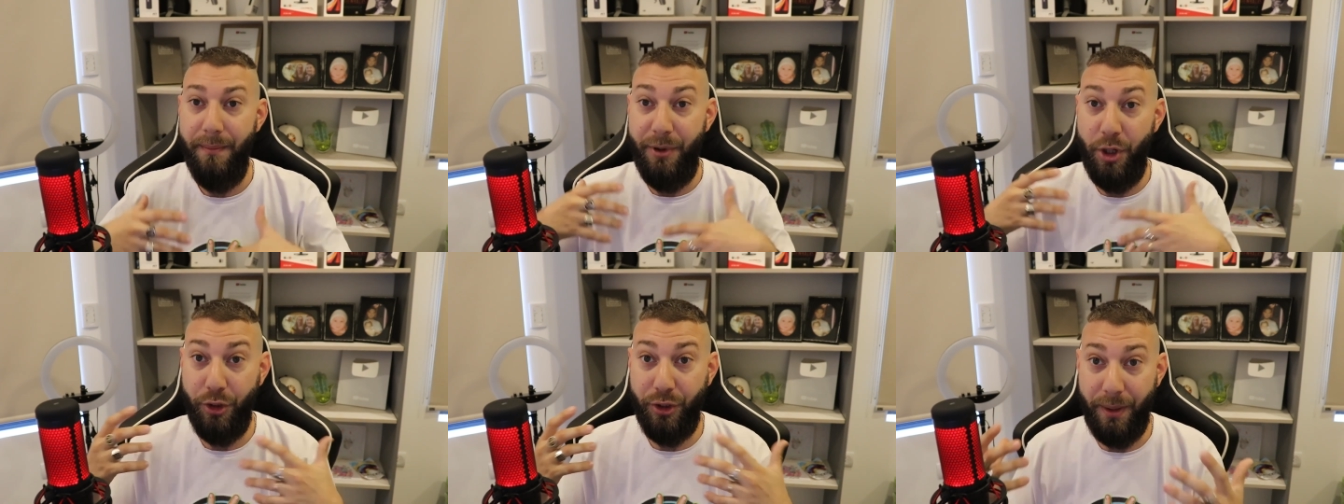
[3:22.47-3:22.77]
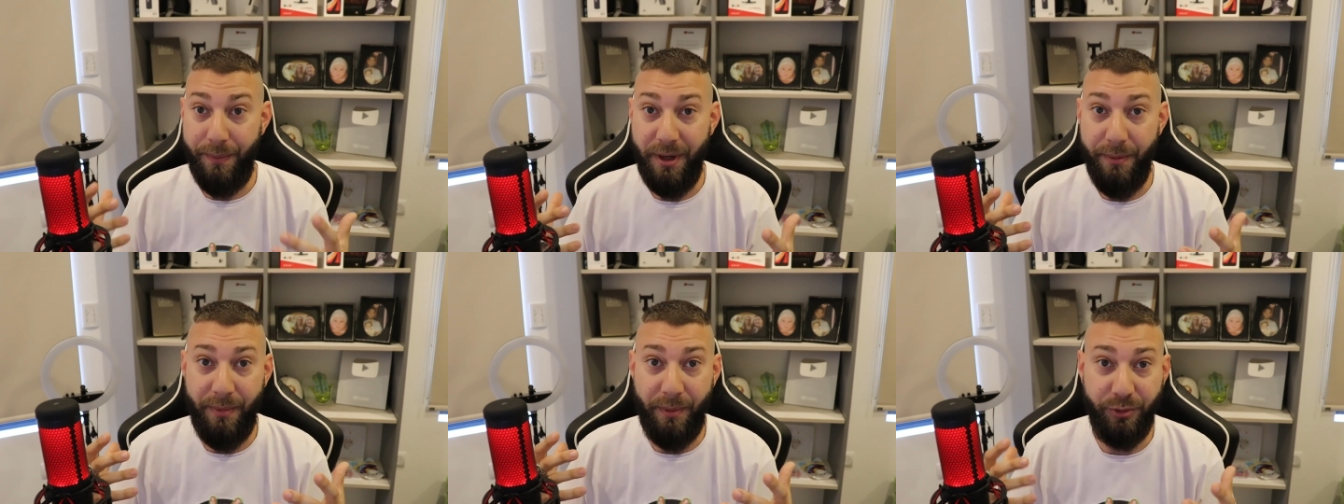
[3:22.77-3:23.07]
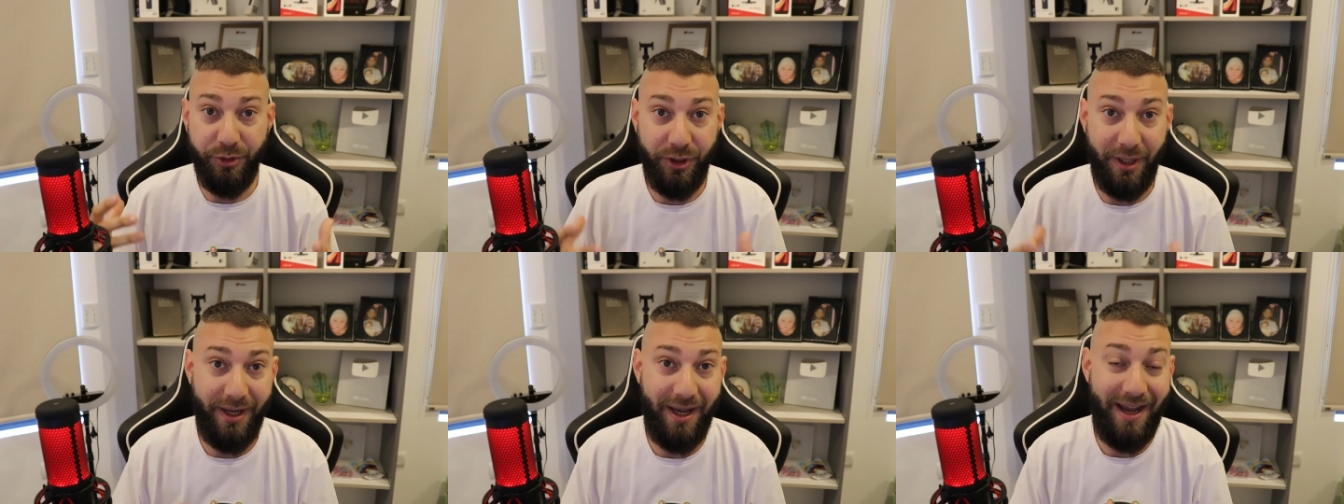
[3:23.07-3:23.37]
pero también
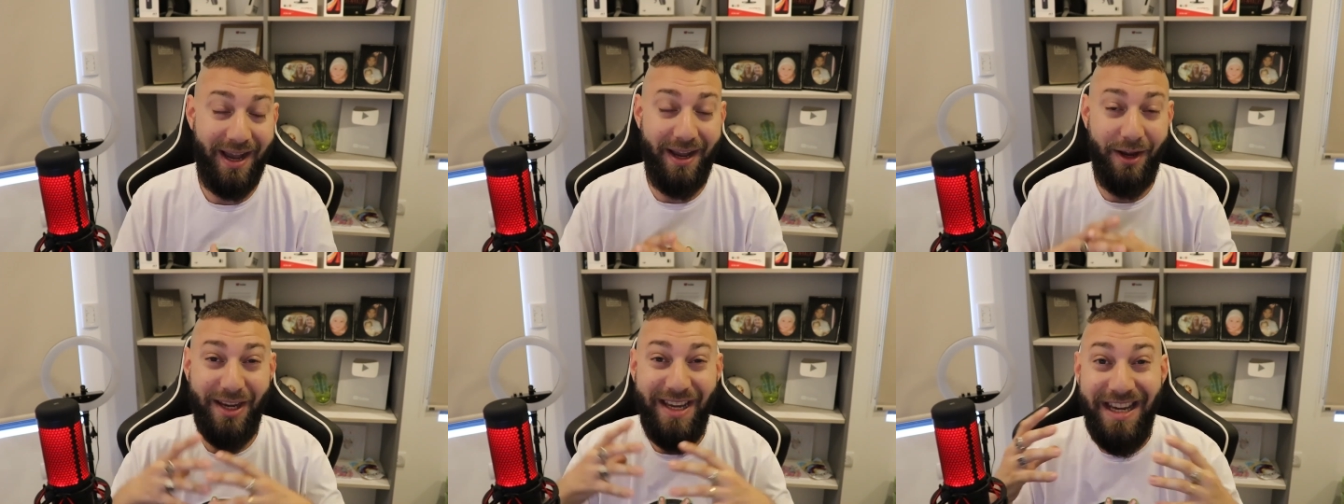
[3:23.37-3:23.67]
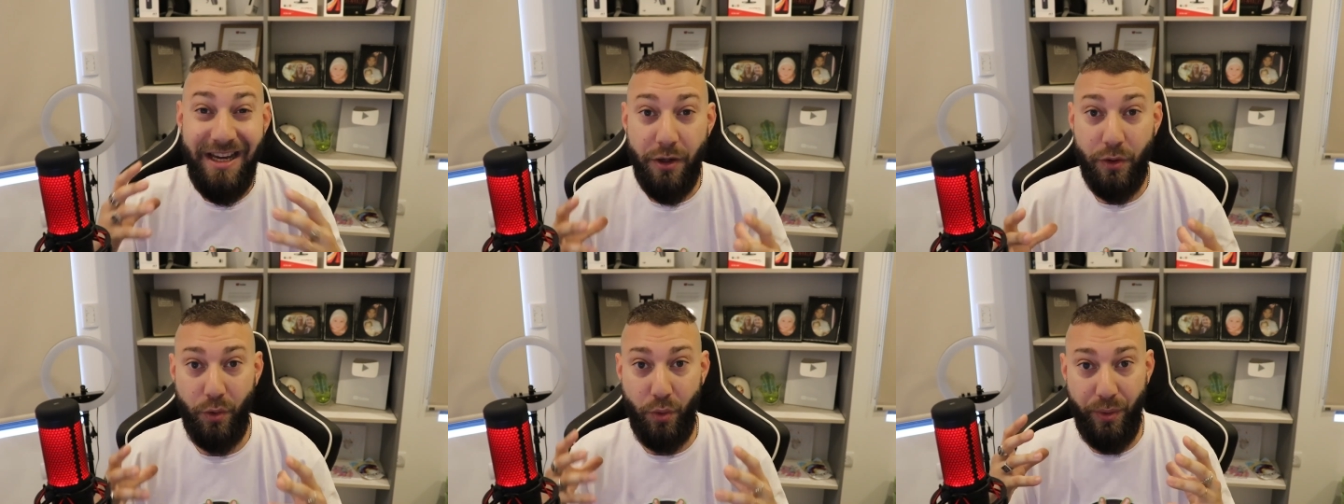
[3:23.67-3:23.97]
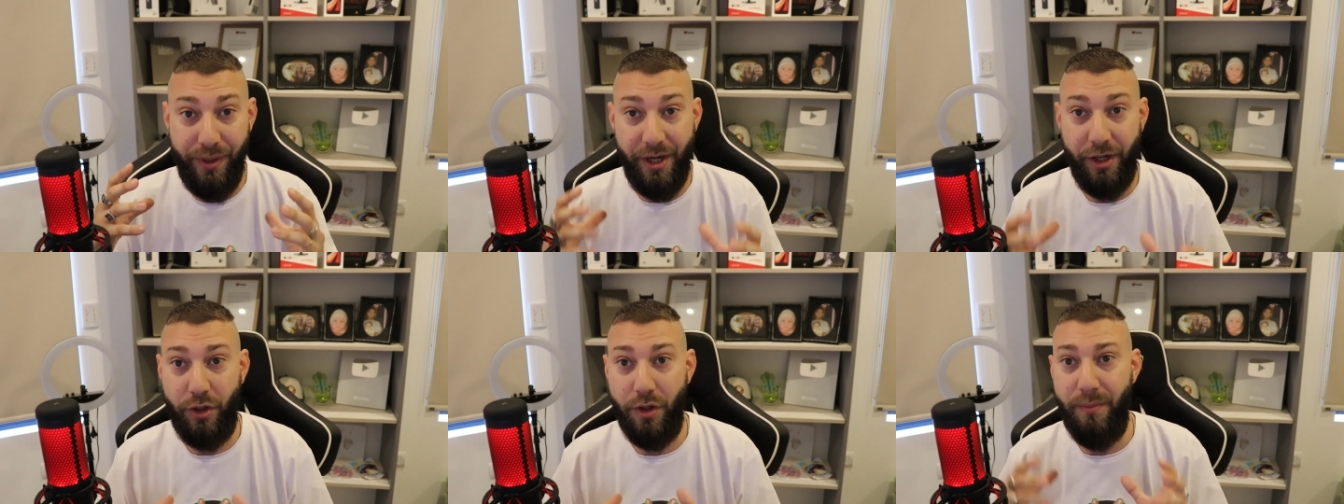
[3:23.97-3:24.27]
vamos a
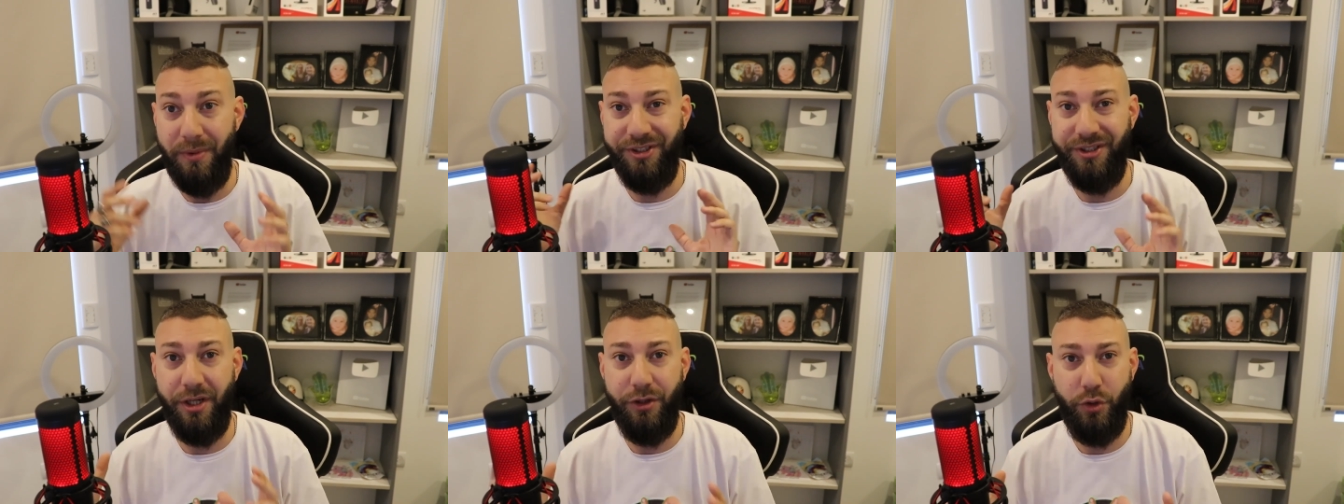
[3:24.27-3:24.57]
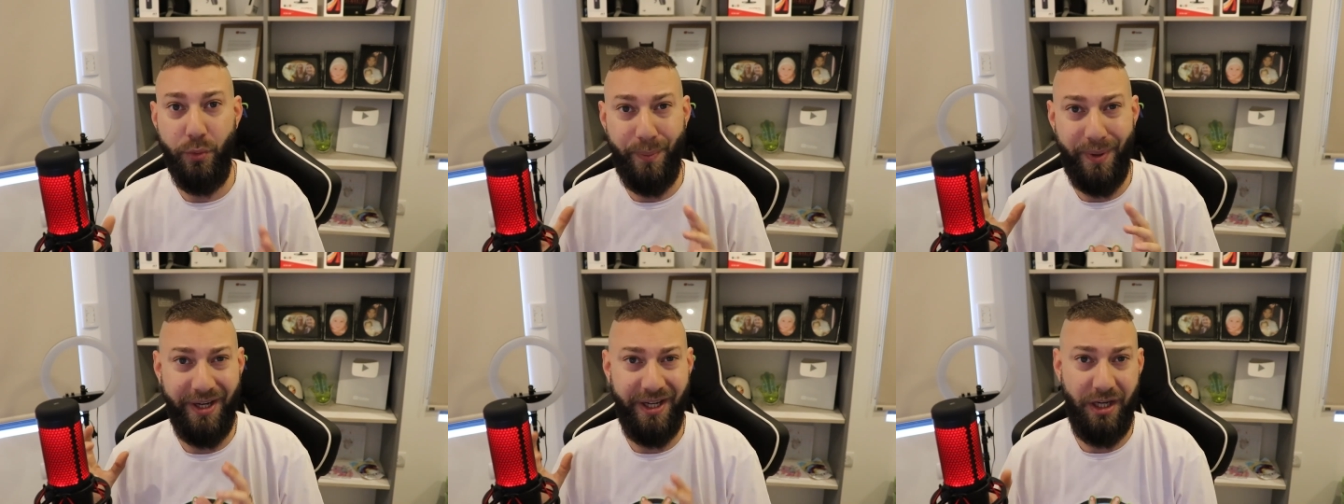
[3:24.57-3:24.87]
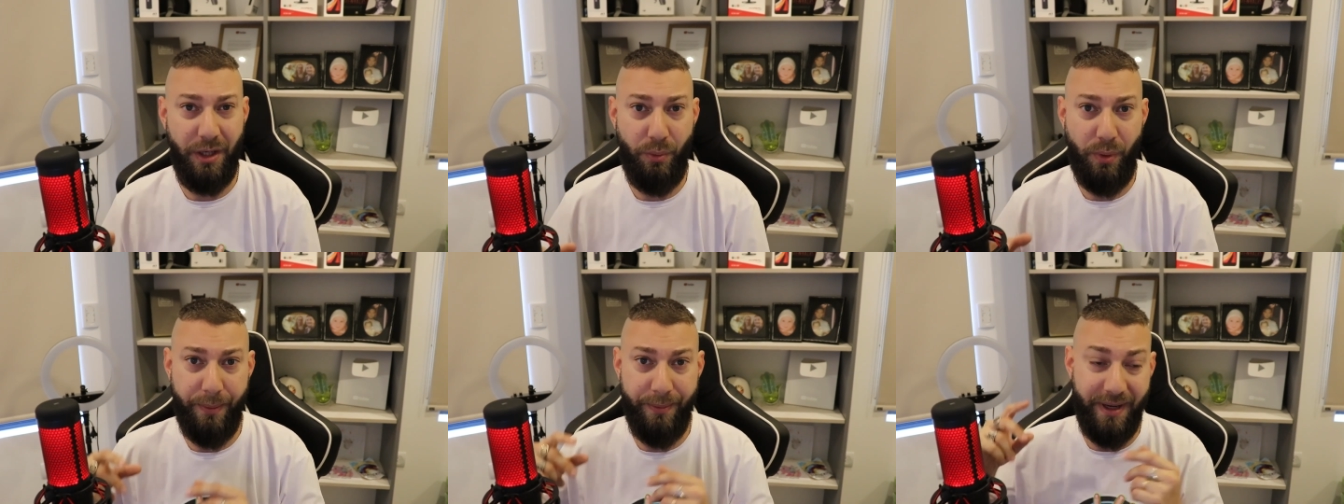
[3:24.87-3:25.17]
incluir cómo hacer tu
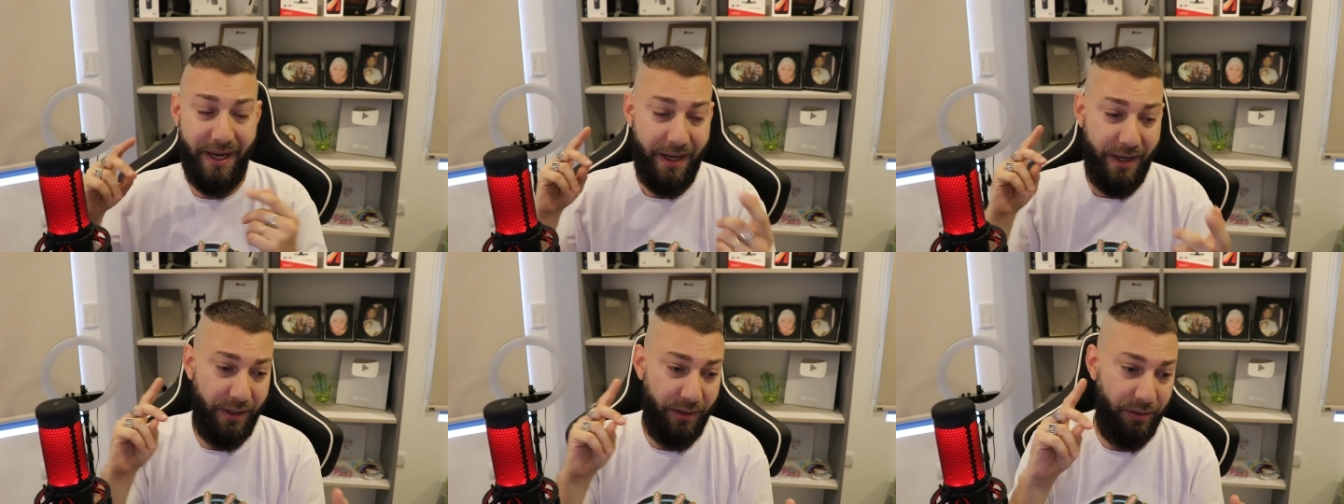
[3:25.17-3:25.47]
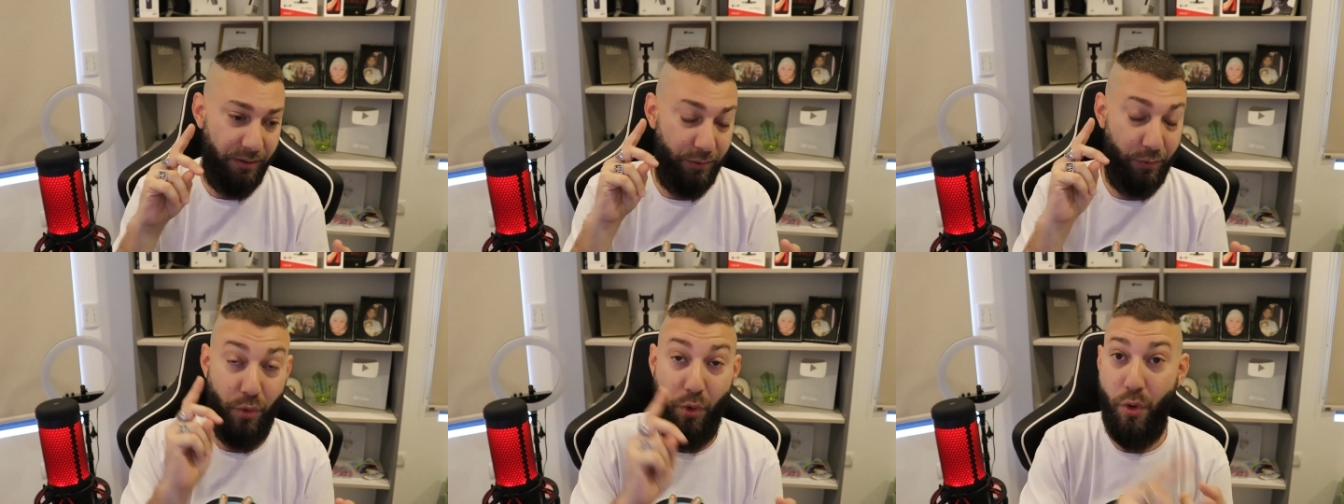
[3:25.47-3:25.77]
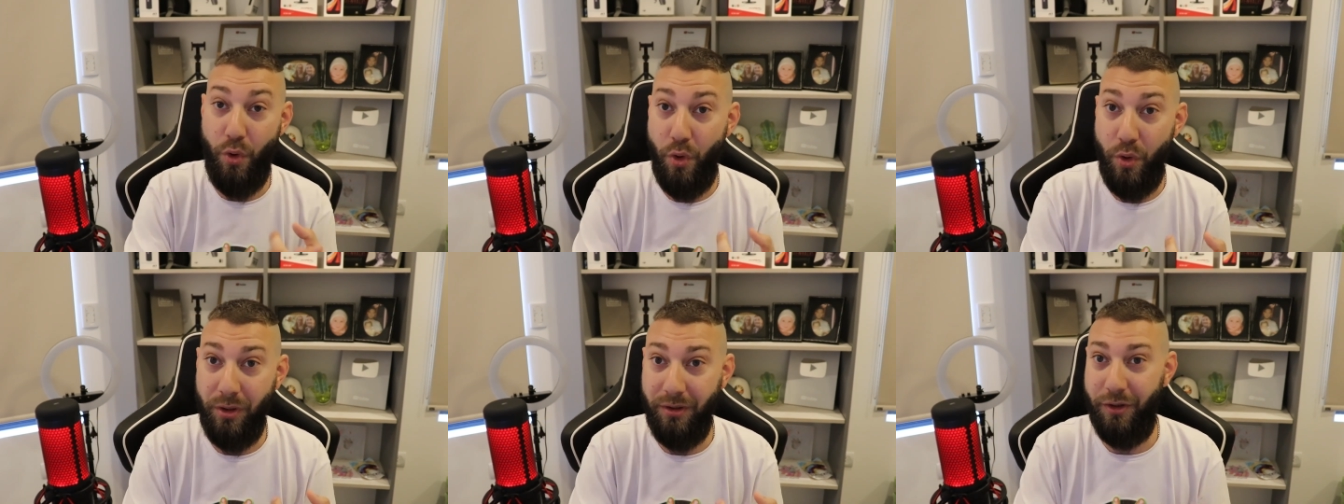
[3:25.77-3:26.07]
página web en
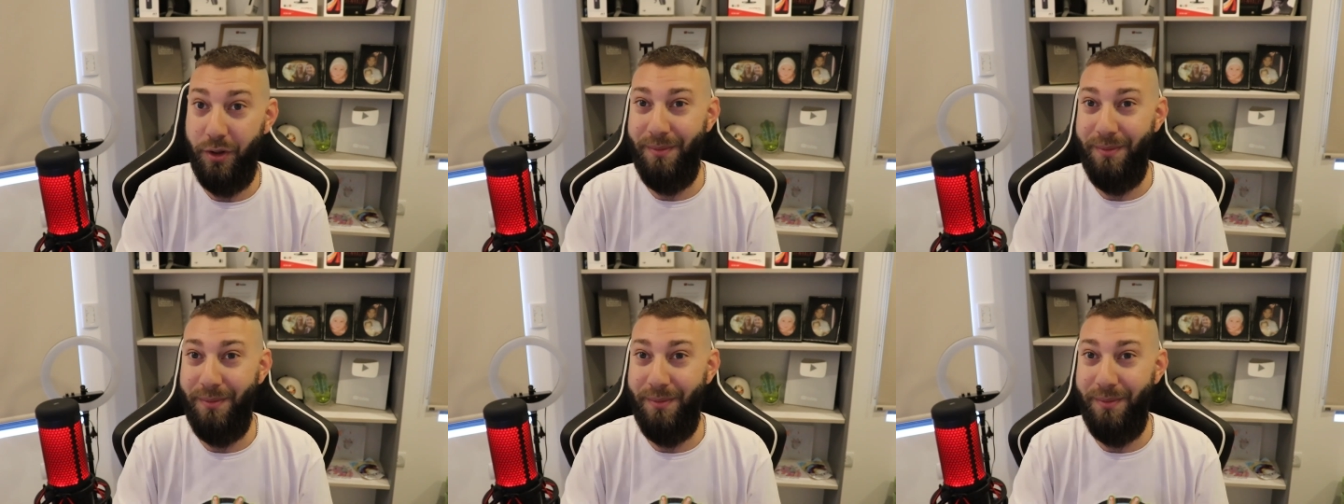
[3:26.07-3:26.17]
Google,